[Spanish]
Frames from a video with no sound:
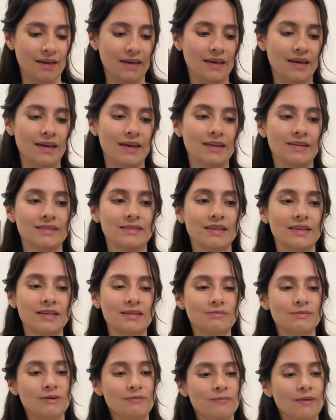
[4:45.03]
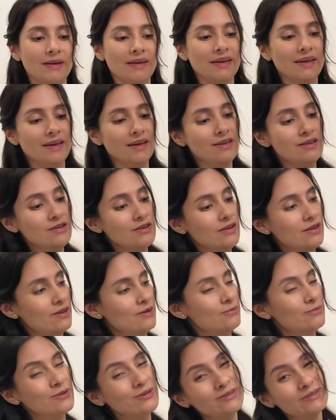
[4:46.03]
Este es mi pequeño y
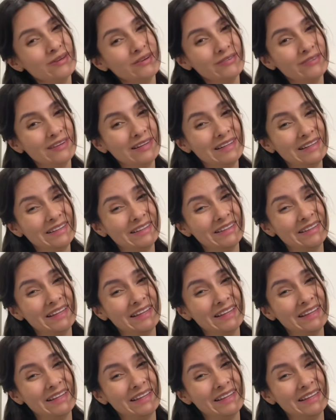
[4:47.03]
hermoso arbolito